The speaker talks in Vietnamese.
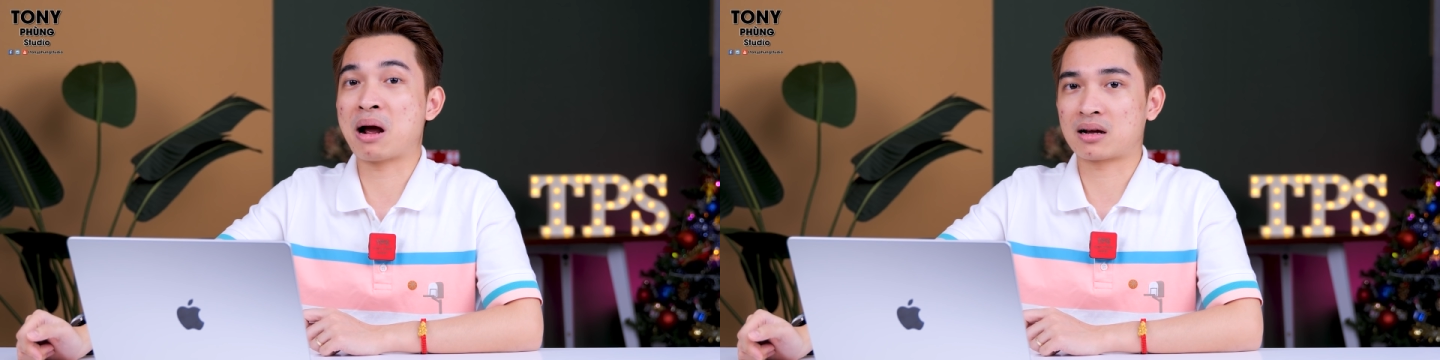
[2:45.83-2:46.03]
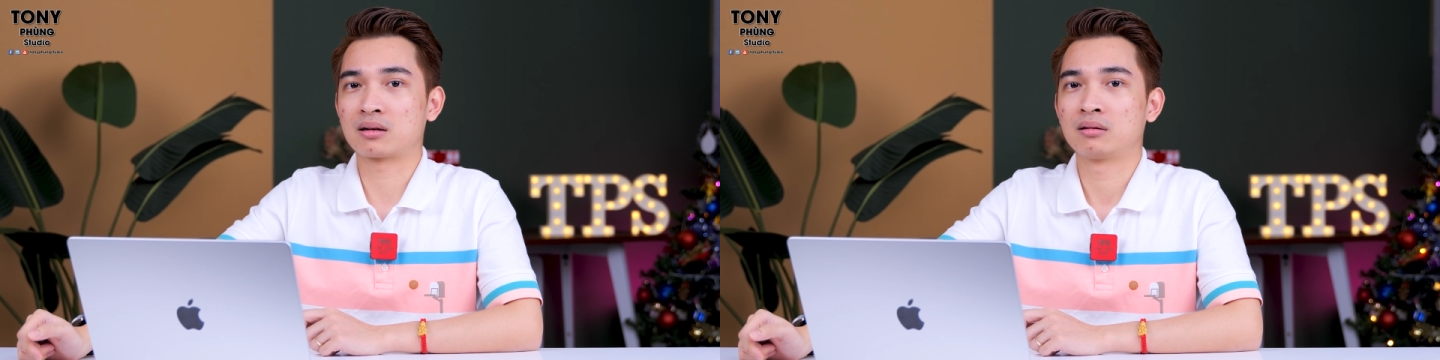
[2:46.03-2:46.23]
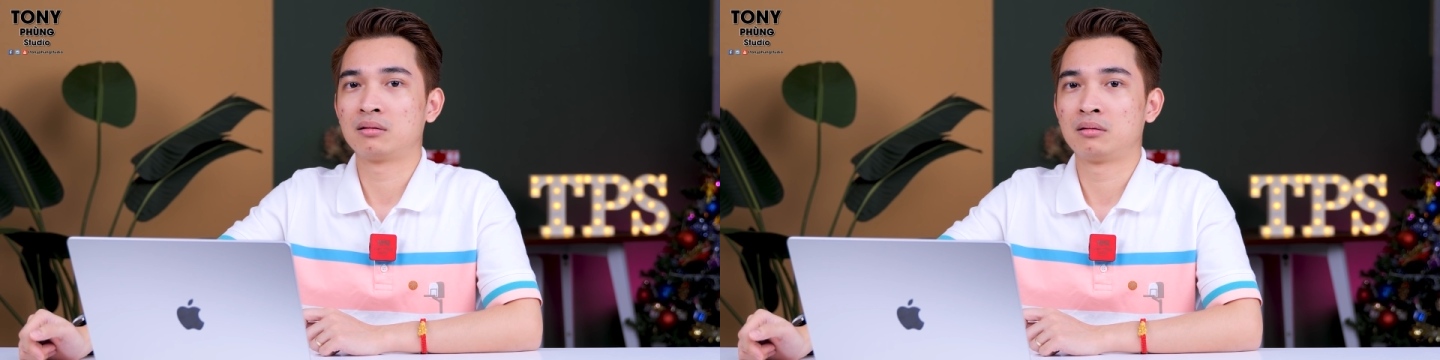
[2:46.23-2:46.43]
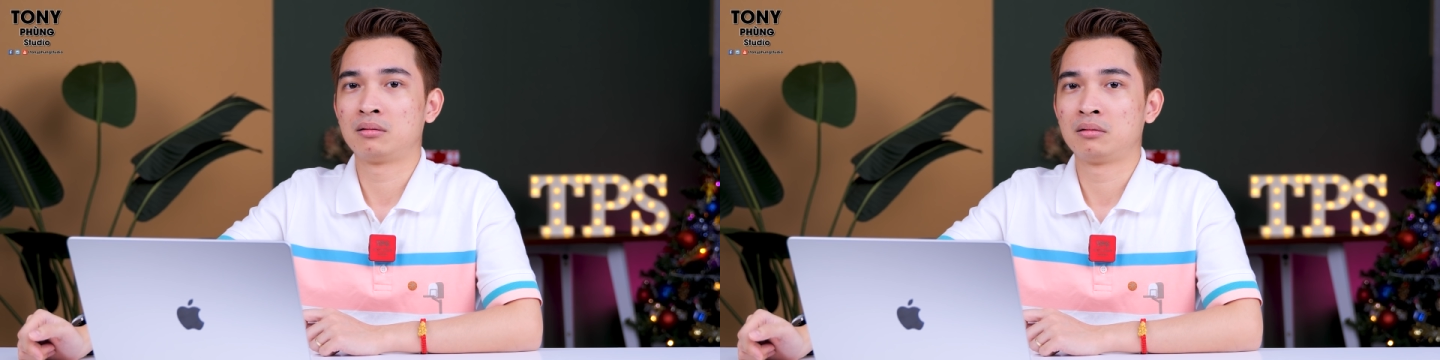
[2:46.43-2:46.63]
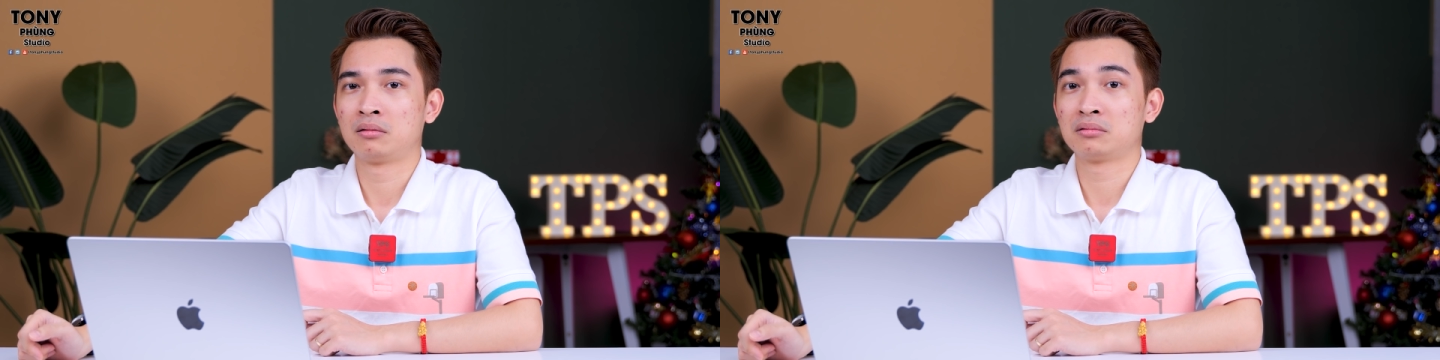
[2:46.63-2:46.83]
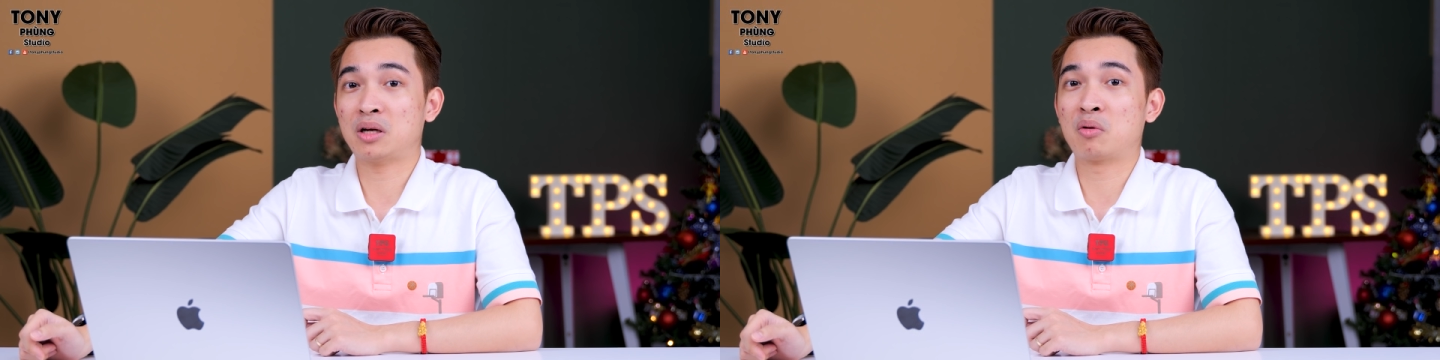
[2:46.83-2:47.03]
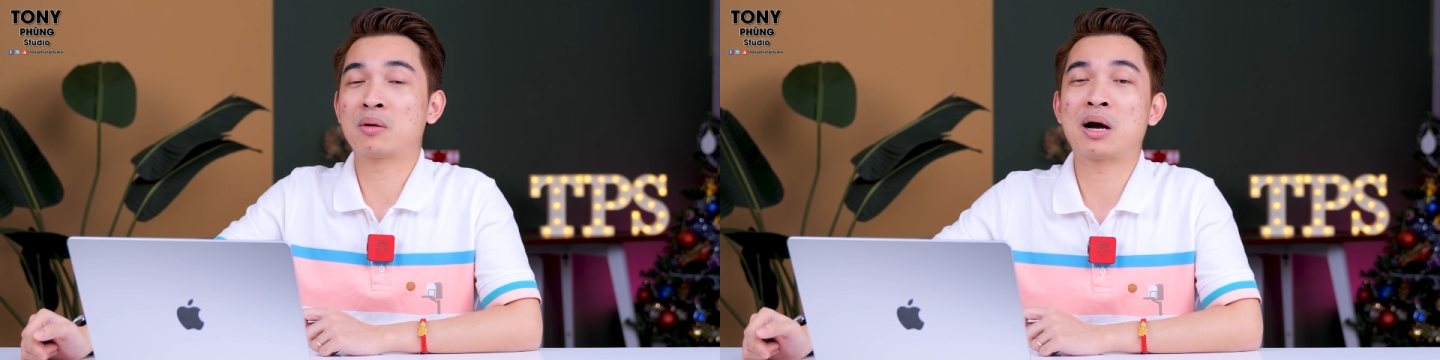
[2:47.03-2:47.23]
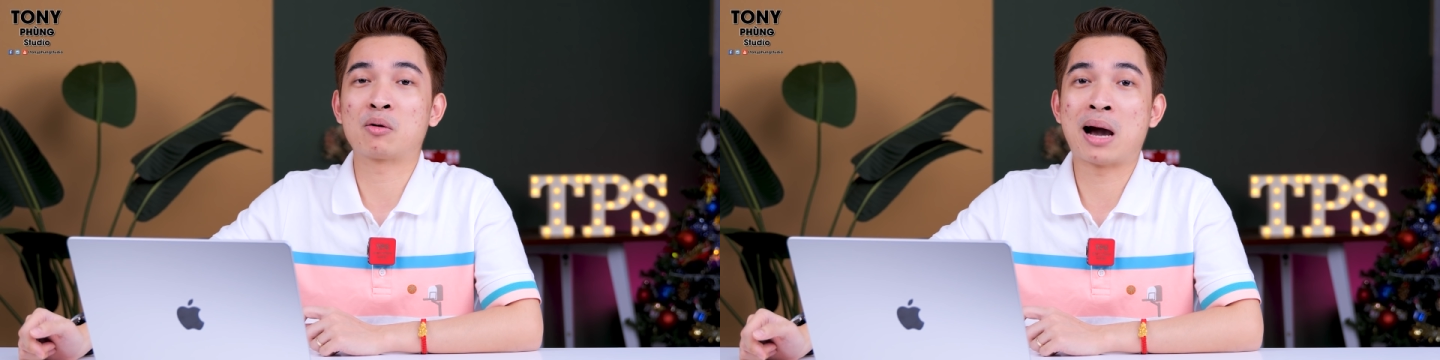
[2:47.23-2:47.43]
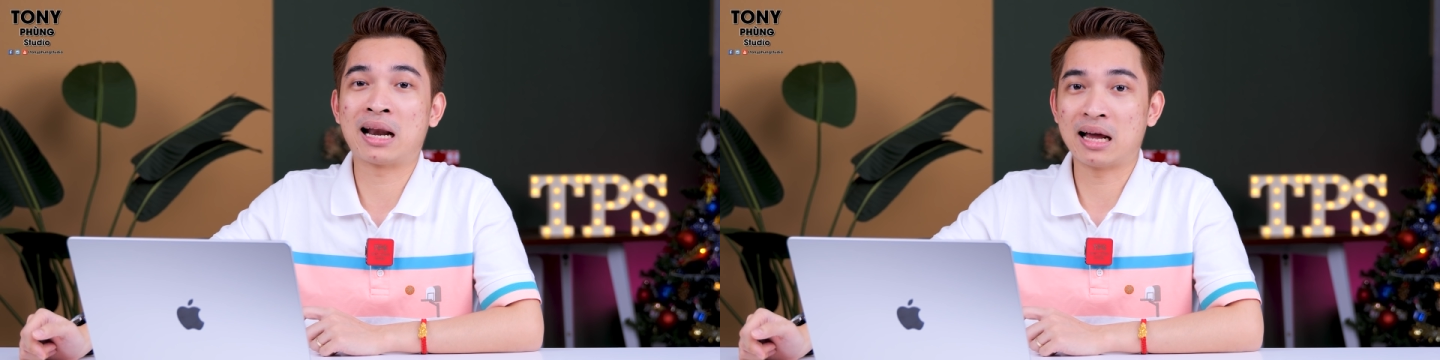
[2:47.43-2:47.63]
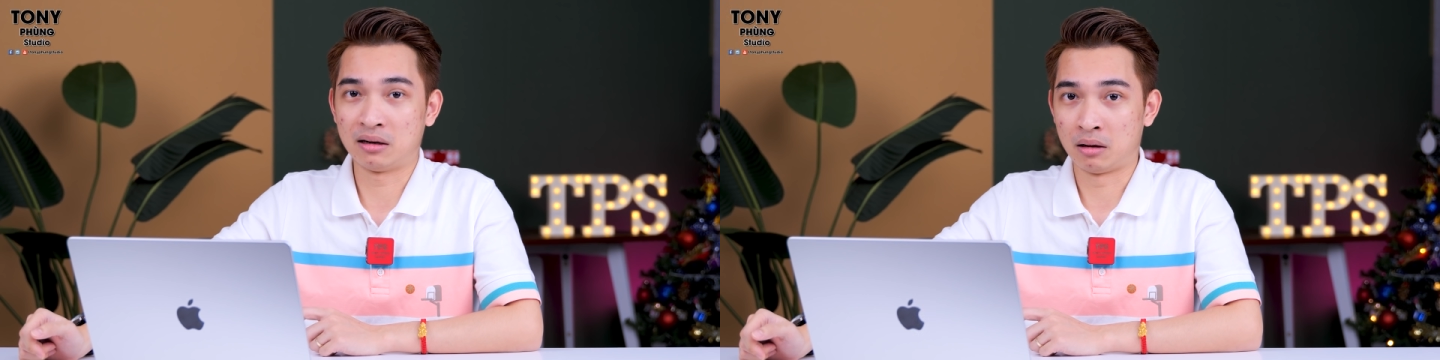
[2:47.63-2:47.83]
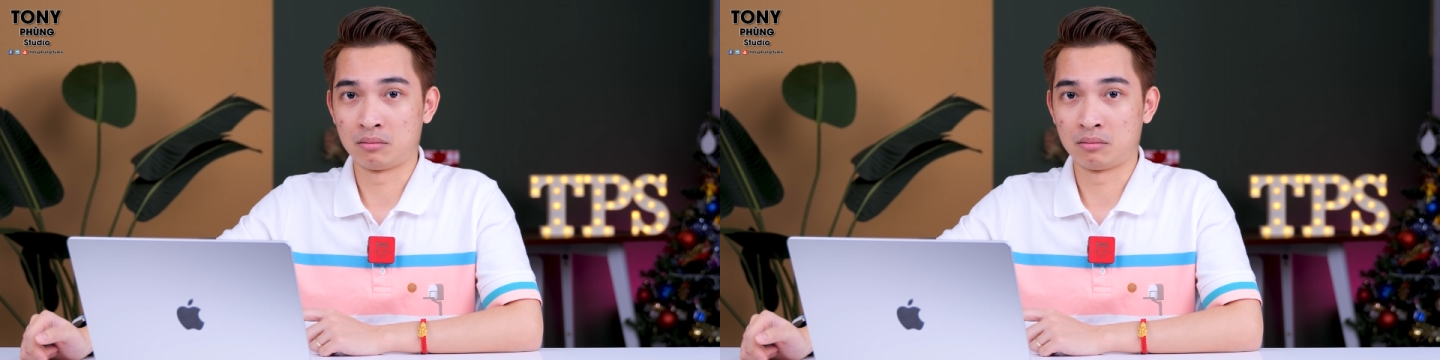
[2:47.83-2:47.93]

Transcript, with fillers: mặc sau các bạn có bán lại được